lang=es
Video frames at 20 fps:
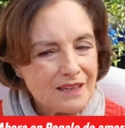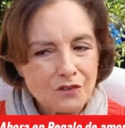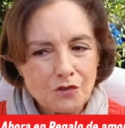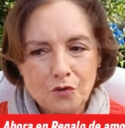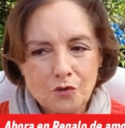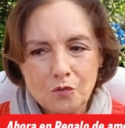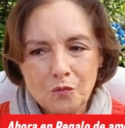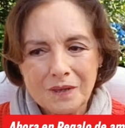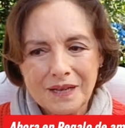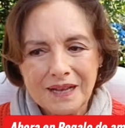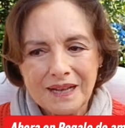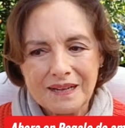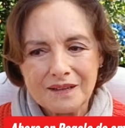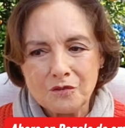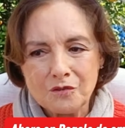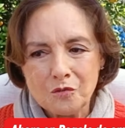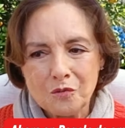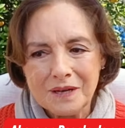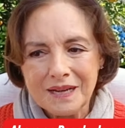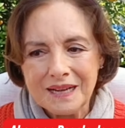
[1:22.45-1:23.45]
Yo nunca,
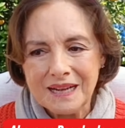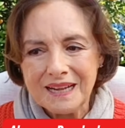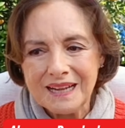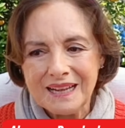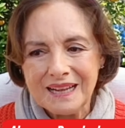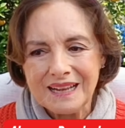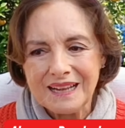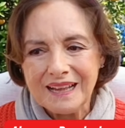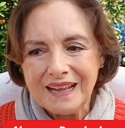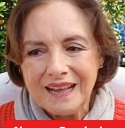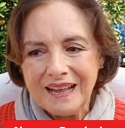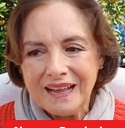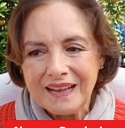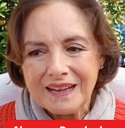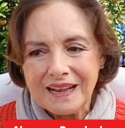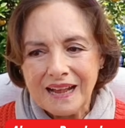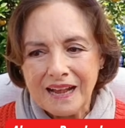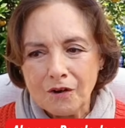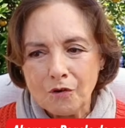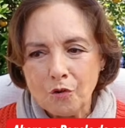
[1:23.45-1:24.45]
nunca
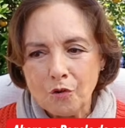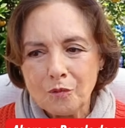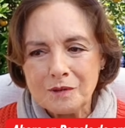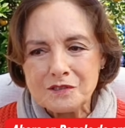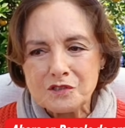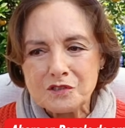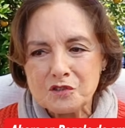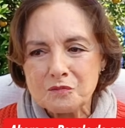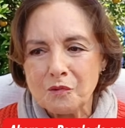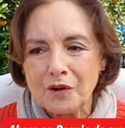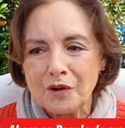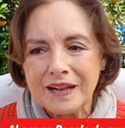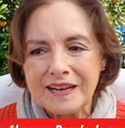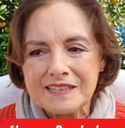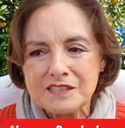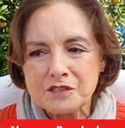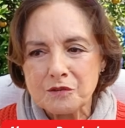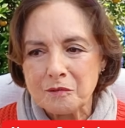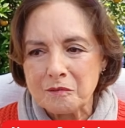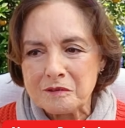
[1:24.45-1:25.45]
hago juicios
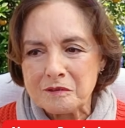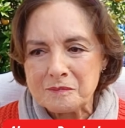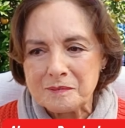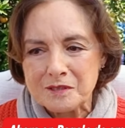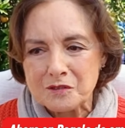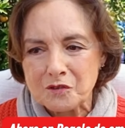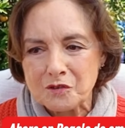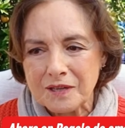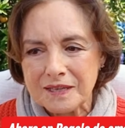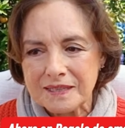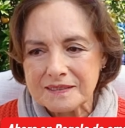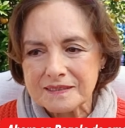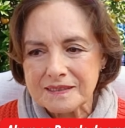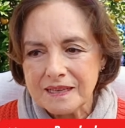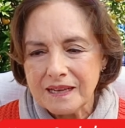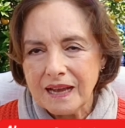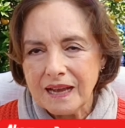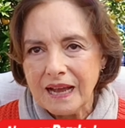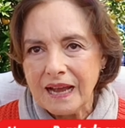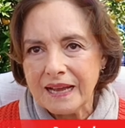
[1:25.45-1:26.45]
morales sobre mis personajes.
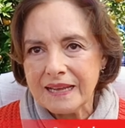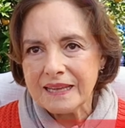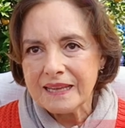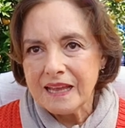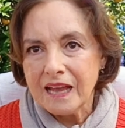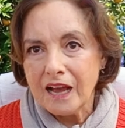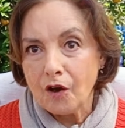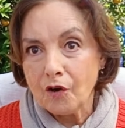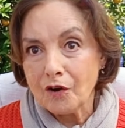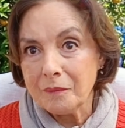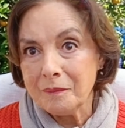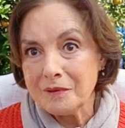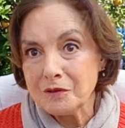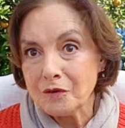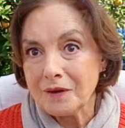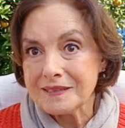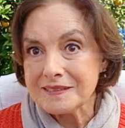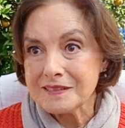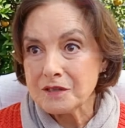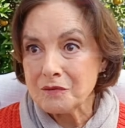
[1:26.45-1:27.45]
Ay, ahora me
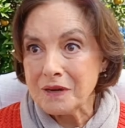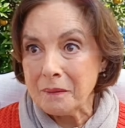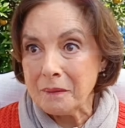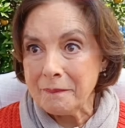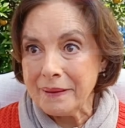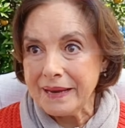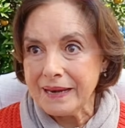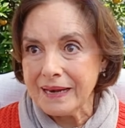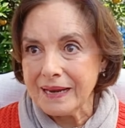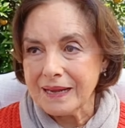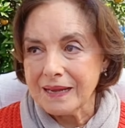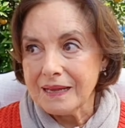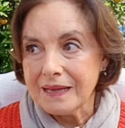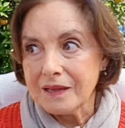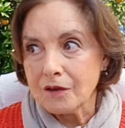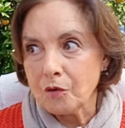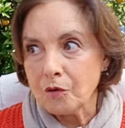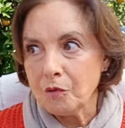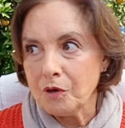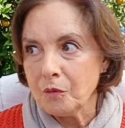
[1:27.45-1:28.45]
toca hacer una mala.
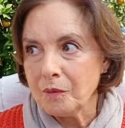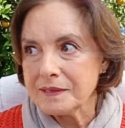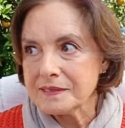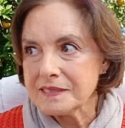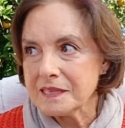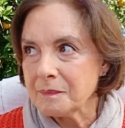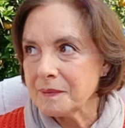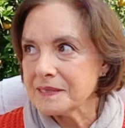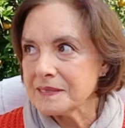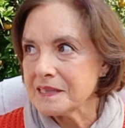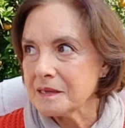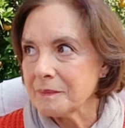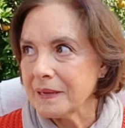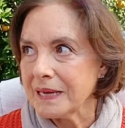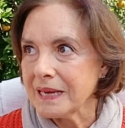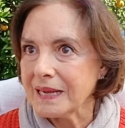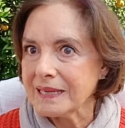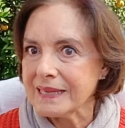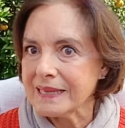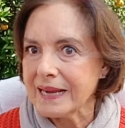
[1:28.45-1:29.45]
¿Cómo le voy a hacer para ser
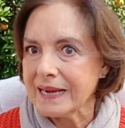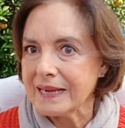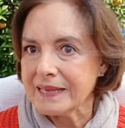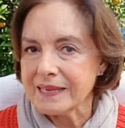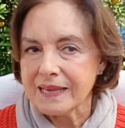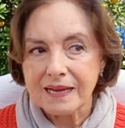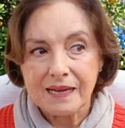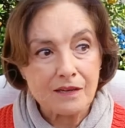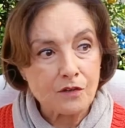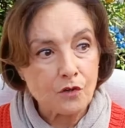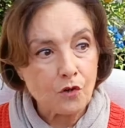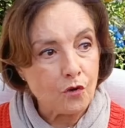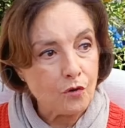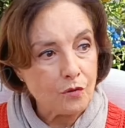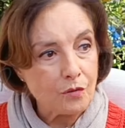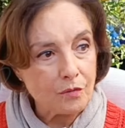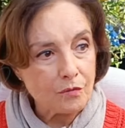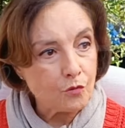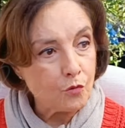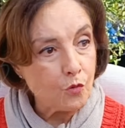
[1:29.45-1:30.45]
mala? Ñaca, ñaca. No,
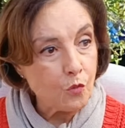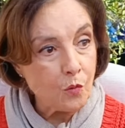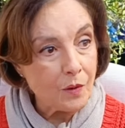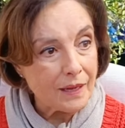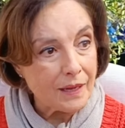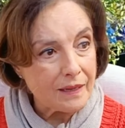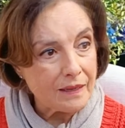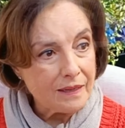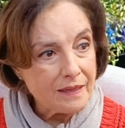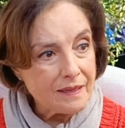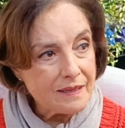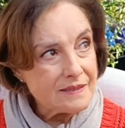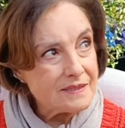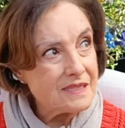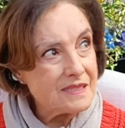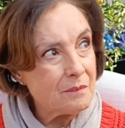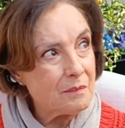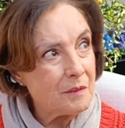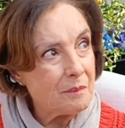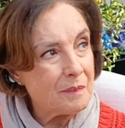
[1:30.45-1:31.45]
nunca.
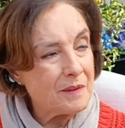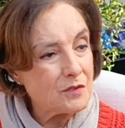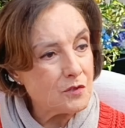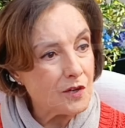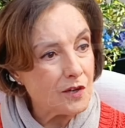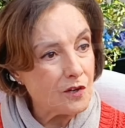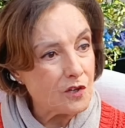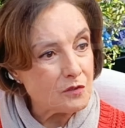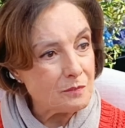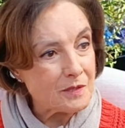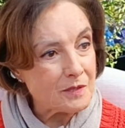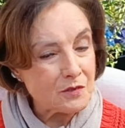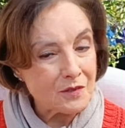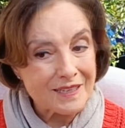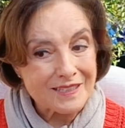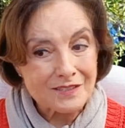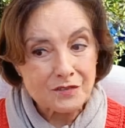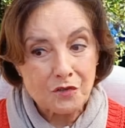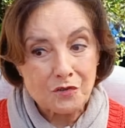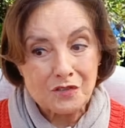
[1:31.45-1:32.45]
Siempre pienso que los
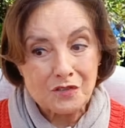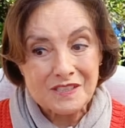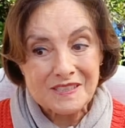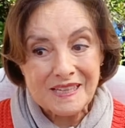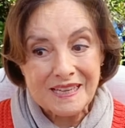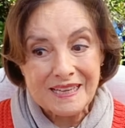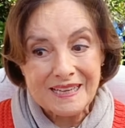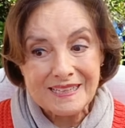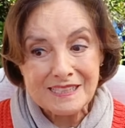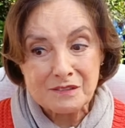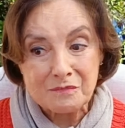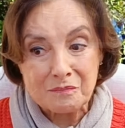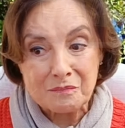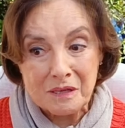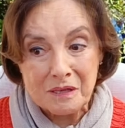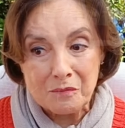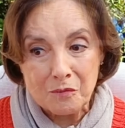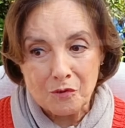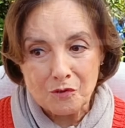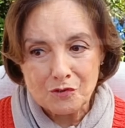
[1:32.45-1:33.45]
personajes son seres
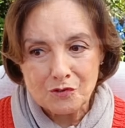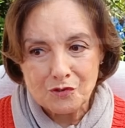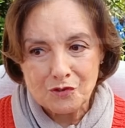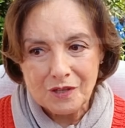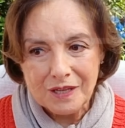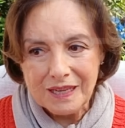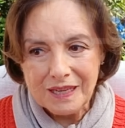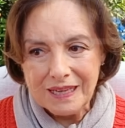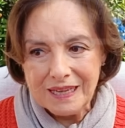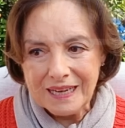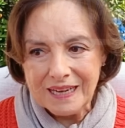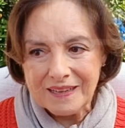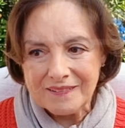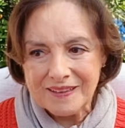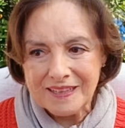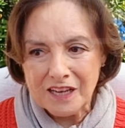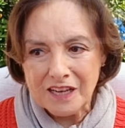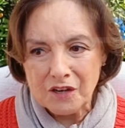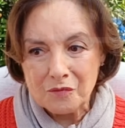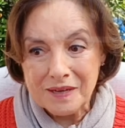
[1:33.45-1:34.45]
vivos que
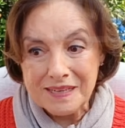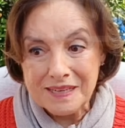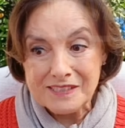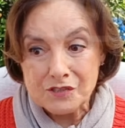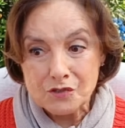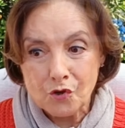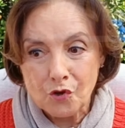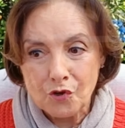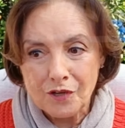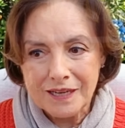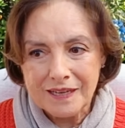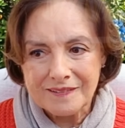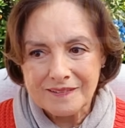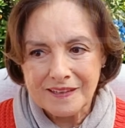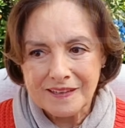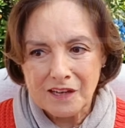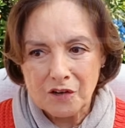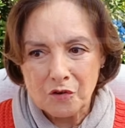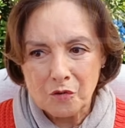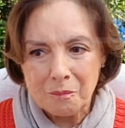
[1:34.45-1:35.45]
tienen una historia, que
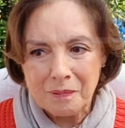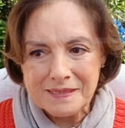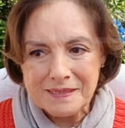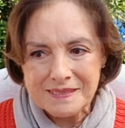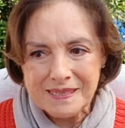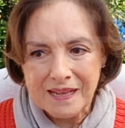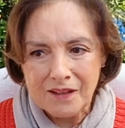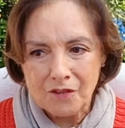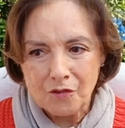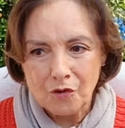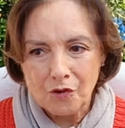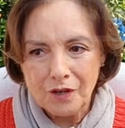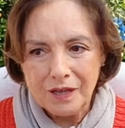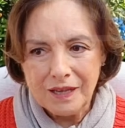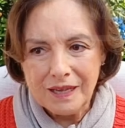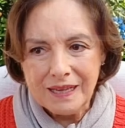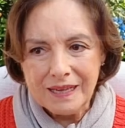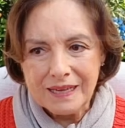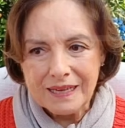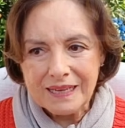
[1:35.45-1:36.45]
tienen un pasado,
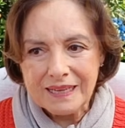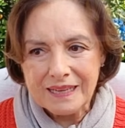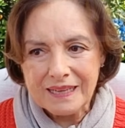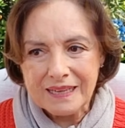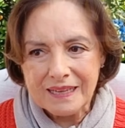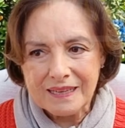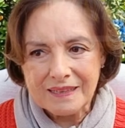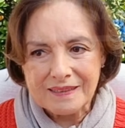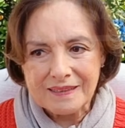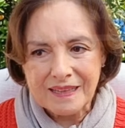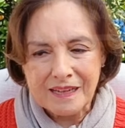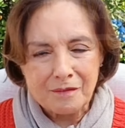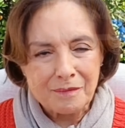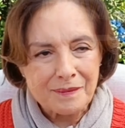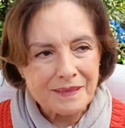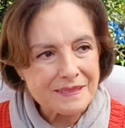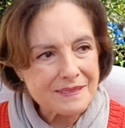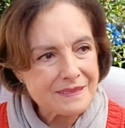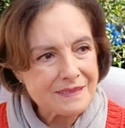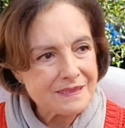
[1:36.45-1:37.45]
que tal
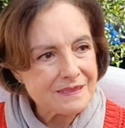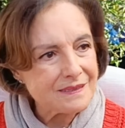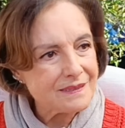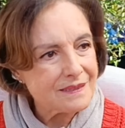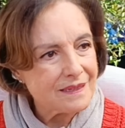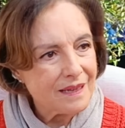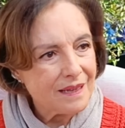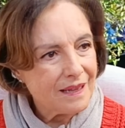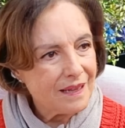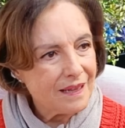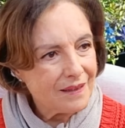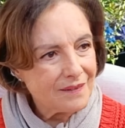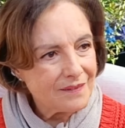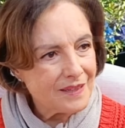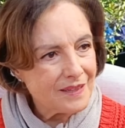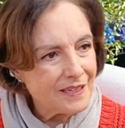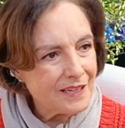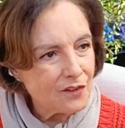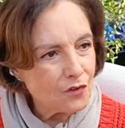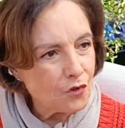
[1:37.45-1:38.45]
vez
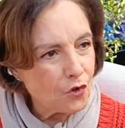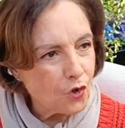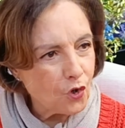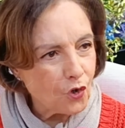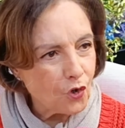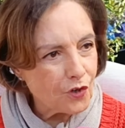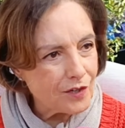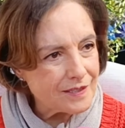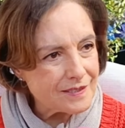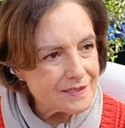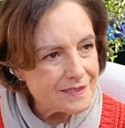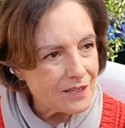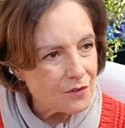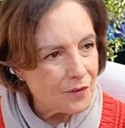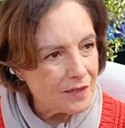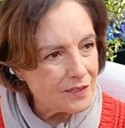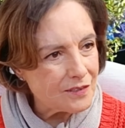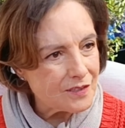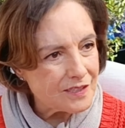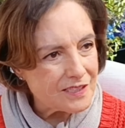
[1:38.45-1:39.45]
tienen dolores que
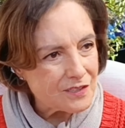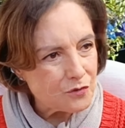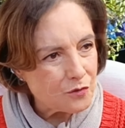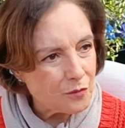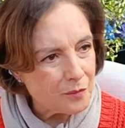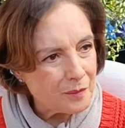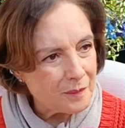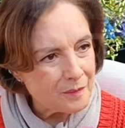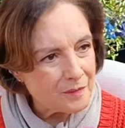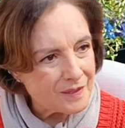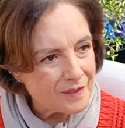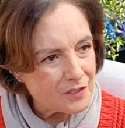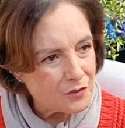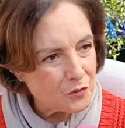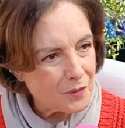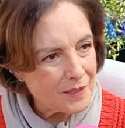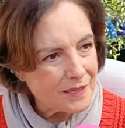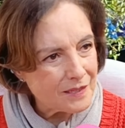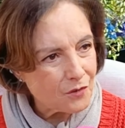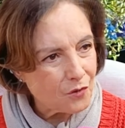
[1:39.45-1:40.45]
no han
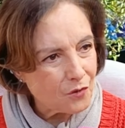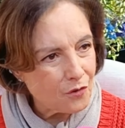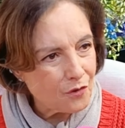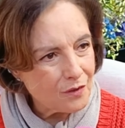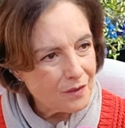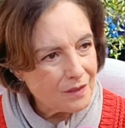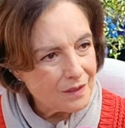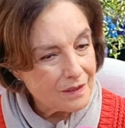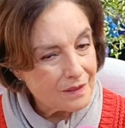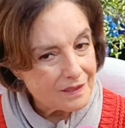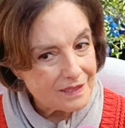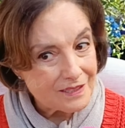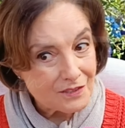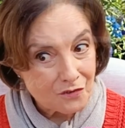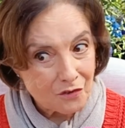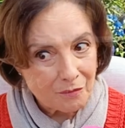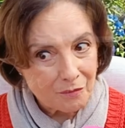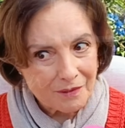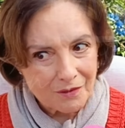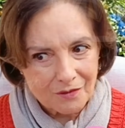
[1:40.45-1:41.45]
resuelto,
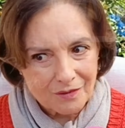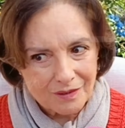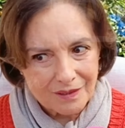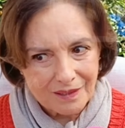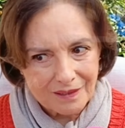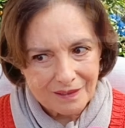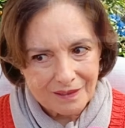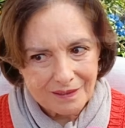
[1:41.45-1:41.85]
resolvido, ¿eh?